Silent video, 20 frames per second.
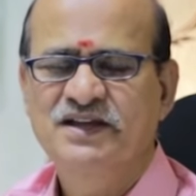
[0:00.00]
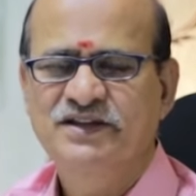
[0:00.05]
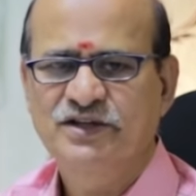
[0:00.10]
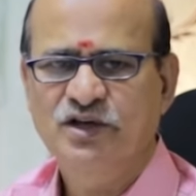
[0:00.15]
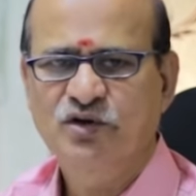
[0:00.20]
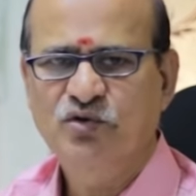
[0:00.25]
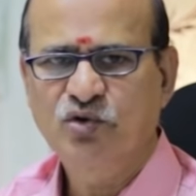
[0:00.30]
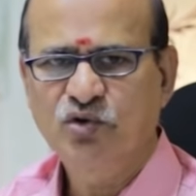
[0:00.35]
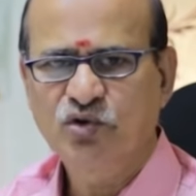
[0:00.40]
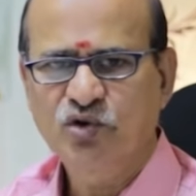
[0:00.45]

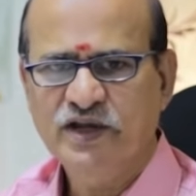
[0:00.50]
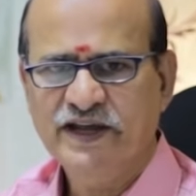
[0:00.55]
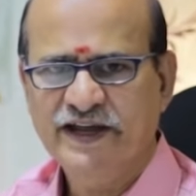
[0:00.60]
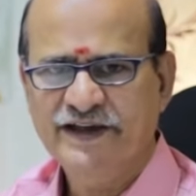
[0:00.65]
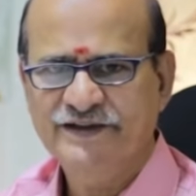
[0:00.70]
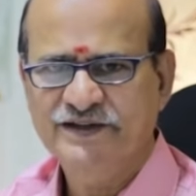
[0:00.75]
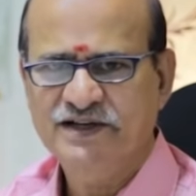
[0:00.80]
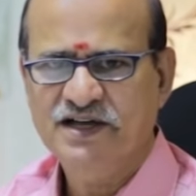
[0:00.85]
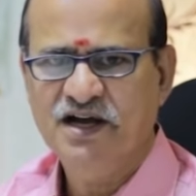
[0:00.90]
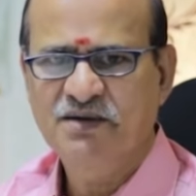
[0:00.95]
இந்த குரு
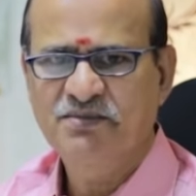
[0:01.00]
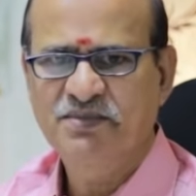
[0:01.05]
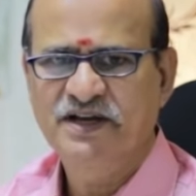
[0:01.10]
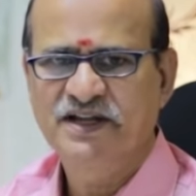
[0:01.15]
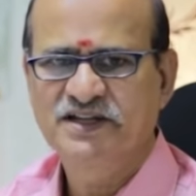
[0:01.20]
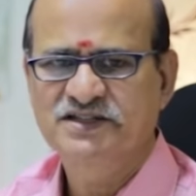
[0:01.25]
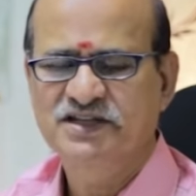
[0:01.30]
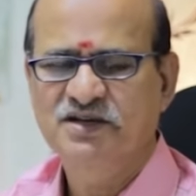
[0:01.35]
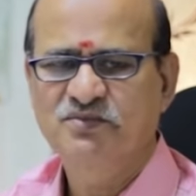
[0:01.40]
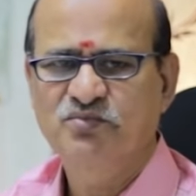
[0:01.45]
கேது
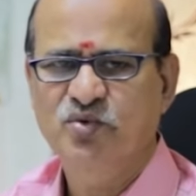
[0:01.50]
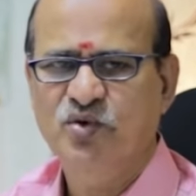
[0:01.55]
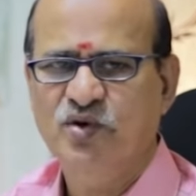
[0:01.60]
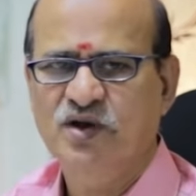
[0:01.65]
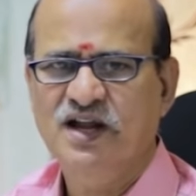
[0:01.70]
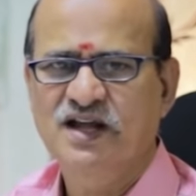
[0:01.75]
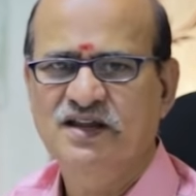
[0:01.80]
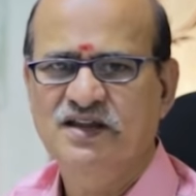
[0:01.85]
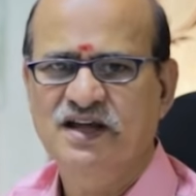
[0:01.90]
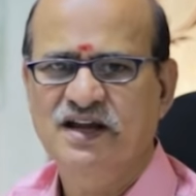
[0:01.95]
காம்பினேஷன்
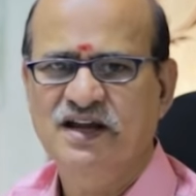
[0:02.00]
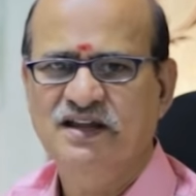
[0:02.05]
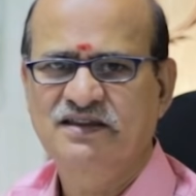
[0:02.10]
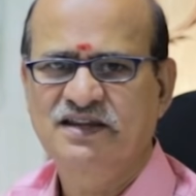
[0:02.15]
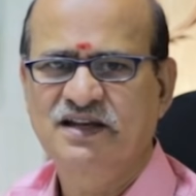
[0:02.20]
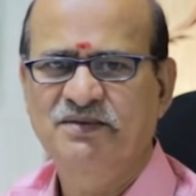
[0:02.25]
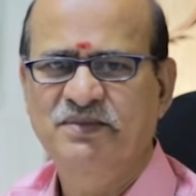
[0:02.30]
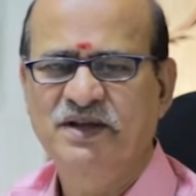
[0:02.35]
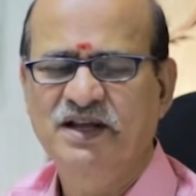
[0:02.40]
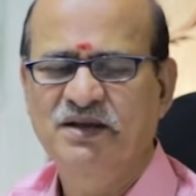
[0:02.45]

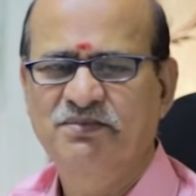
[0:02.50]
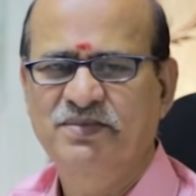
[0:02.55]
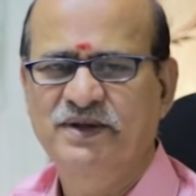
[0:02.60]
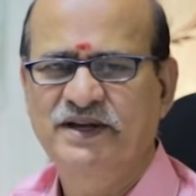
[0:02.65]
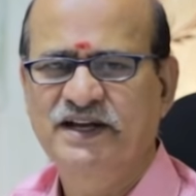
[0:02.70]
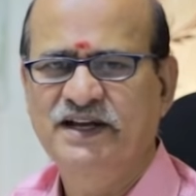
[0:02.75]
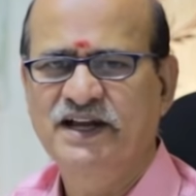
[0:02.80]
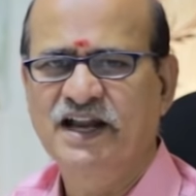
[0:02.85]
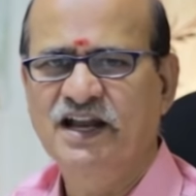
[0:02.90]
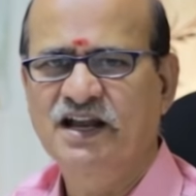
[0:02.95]
பொருளாதாரத்தில்
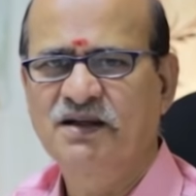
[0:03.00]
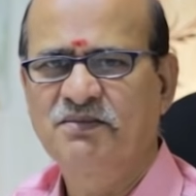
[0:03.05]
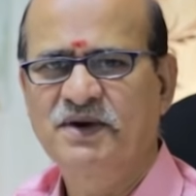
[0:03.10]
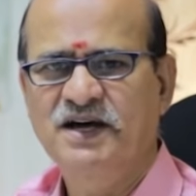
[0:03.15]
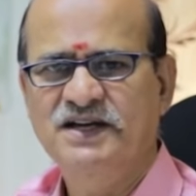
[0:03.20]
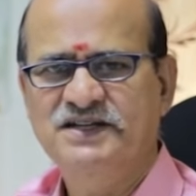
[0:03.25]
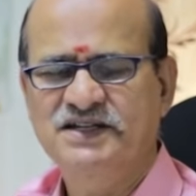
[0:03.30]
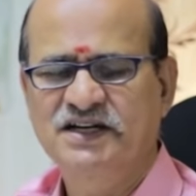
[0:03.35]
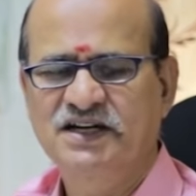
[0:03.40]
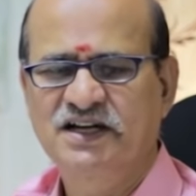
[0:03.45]
மிகப்பெரிய நல்ல
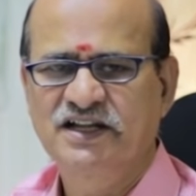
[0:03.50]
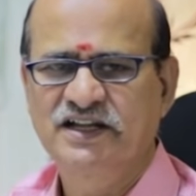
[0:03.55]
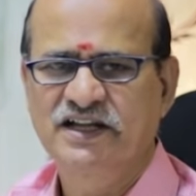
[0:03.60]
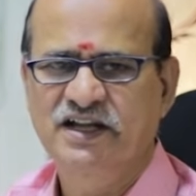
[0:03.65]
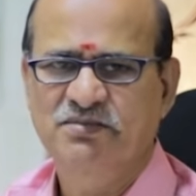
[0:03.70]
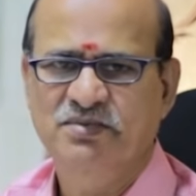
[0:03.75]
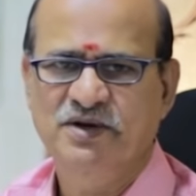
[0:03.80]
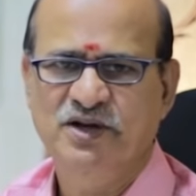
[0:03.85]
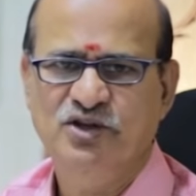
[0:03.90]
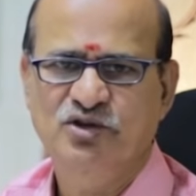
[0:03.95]
மாற்றங்களை
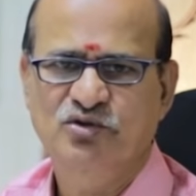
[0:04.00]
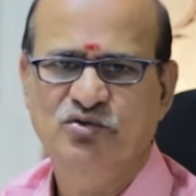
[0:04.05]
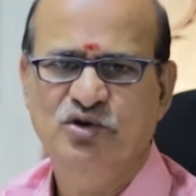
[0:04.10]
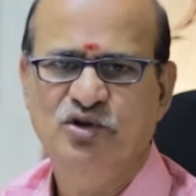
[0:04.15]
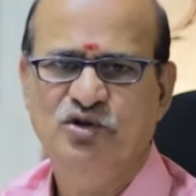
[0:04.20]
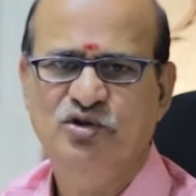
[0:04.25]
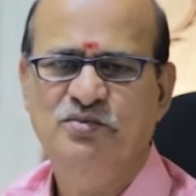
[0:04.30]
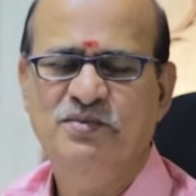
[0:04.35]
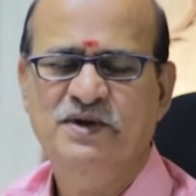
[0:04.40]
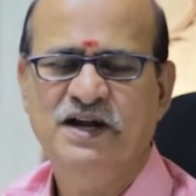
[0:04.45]
ஏற்படுத்தி
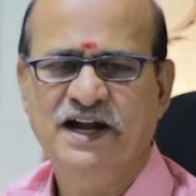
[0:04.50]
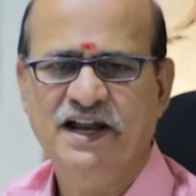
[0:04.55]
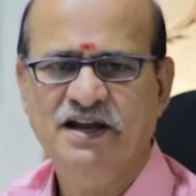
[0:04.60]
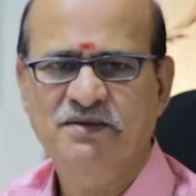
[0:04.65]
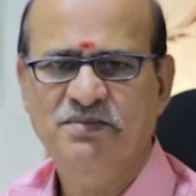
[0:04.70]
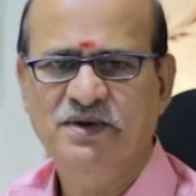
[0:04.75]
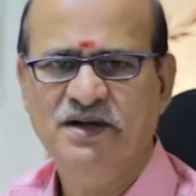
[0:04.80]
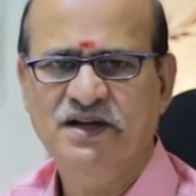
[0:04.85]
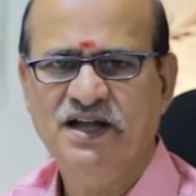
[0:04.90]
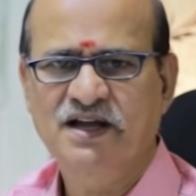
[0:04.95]
கொடுக்கும்
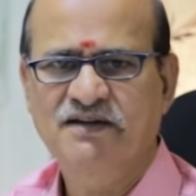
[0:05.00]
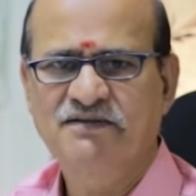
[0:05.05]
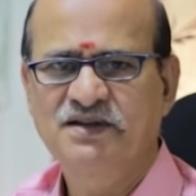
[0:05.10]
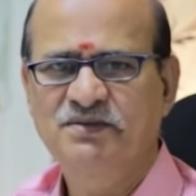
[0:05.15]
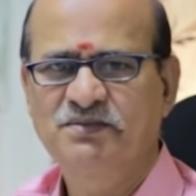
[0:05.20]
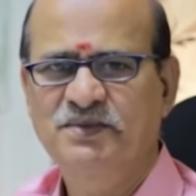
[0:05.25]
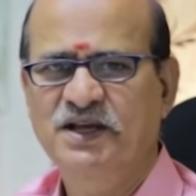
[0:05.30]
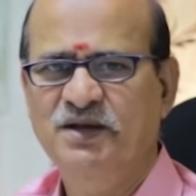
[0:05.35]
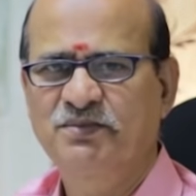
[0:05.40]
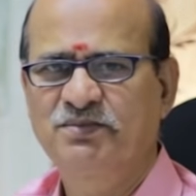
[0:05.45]
கடன்
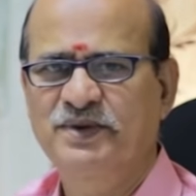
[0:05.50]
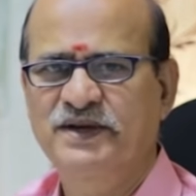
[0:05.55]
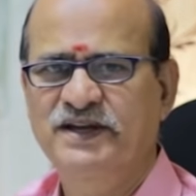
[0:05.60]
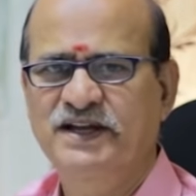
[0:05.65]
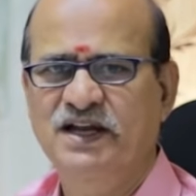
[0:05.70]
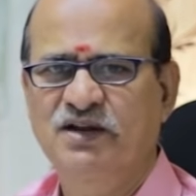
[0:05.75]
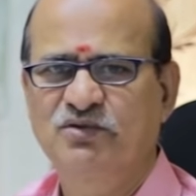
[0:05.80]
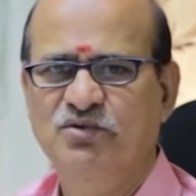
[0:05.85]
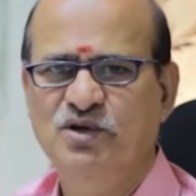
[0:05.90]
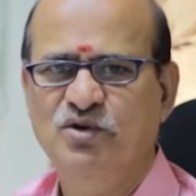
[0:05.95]
பட்டாவது
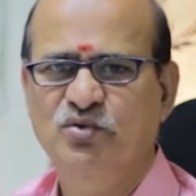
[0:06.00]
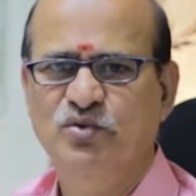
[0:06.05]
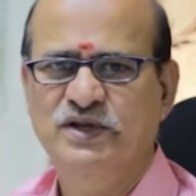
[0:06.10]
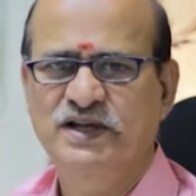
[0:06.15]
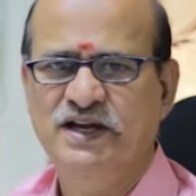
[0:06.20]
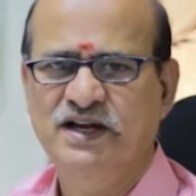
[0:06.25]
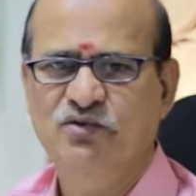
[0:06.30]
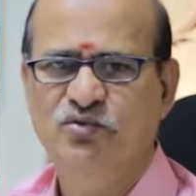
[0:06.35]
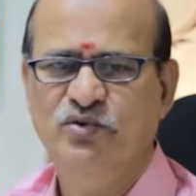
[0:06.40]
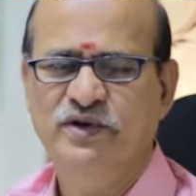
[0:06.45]
மிகப்பெரிய அளவுக்கு
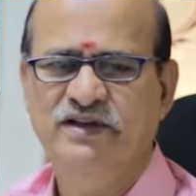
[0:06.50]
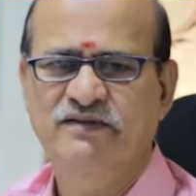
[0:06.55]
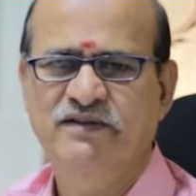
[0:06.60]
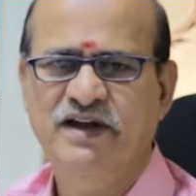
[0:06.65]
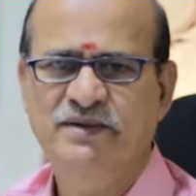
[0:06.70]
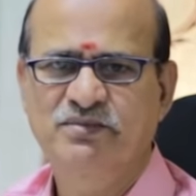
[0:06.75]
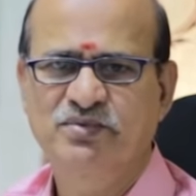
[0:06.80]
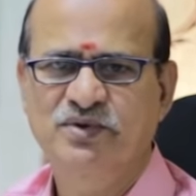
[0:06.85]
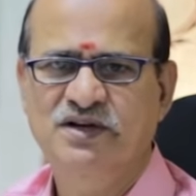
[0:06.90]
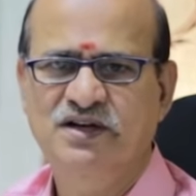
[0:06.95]
உயரக்கூடிய
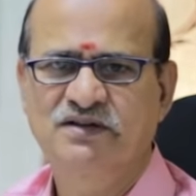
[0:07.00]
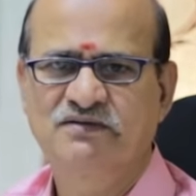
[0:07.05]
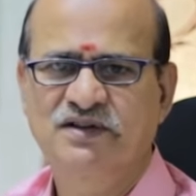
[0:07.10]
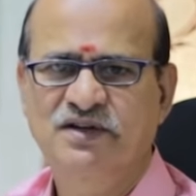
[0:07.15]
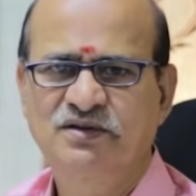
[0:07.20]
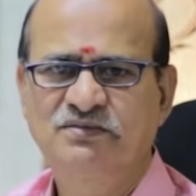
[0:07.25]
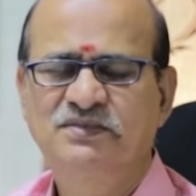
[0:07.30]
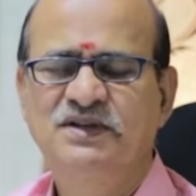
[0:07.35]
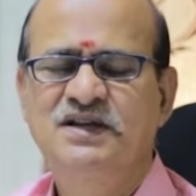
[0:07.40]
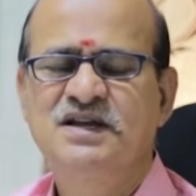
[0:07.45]
வாய்ப்புகள்
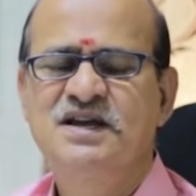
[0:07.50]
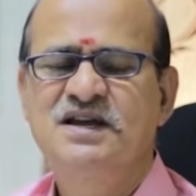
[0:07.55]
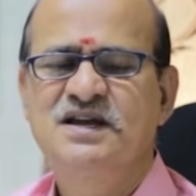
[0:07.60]
வரும்